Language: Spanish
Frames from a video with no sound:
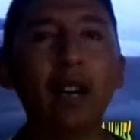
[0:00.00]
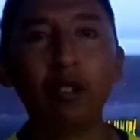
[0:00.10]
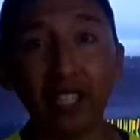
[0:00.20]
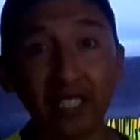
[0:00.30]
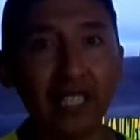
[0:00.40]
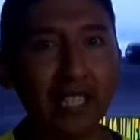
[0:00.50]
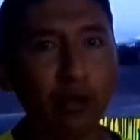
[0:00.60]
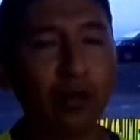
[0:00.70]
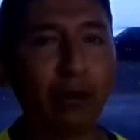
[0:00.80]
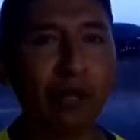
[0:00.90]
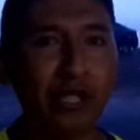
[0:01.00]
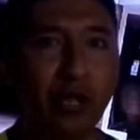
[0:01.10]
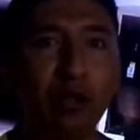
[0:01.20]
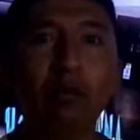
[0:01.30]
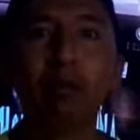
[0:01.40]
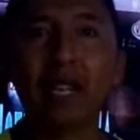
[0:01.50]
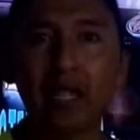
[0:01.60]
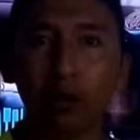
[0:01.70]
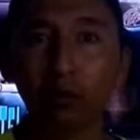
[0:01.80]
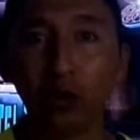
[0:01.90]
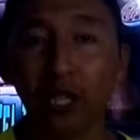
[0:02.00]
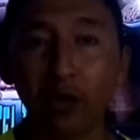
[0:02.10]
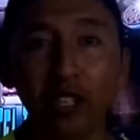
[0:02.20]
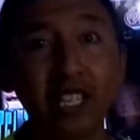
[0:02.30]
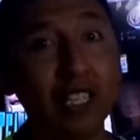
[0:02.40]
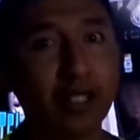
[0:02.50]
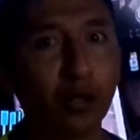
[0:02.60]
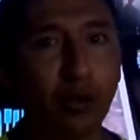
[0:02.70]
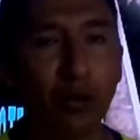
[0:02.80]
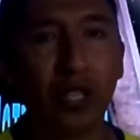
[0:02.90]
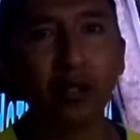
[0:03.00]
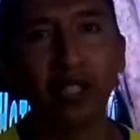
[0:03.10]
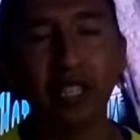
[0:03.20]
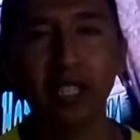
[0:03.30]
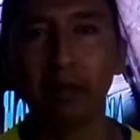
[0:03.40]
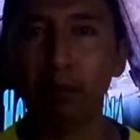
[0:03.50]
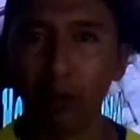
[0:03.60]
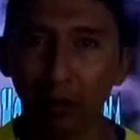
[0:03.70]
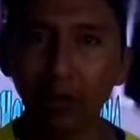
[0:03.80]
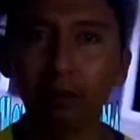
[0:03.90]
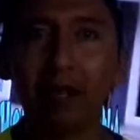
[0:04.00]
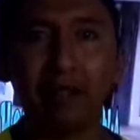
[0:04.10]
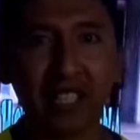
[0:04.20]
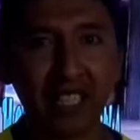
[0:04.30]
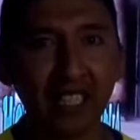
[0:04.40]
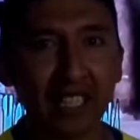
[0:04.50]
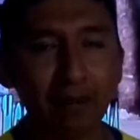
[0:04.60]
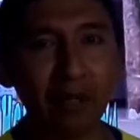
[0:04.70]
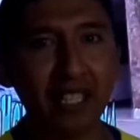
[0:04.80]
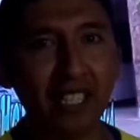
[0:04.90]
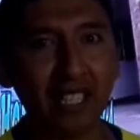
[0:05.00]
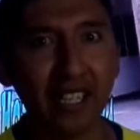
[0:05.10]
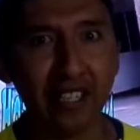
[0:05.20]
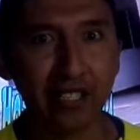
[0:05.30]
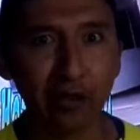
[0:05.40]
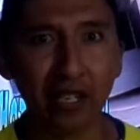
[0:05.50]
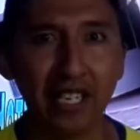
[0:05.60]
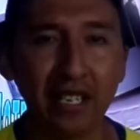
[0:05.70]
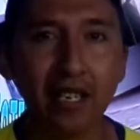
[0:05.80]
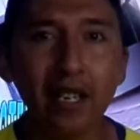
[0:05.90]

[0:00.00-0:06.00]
Ahora ha salido una versión para computadora y la estoy usando y probando para ver qué tal me sale la edición ahí.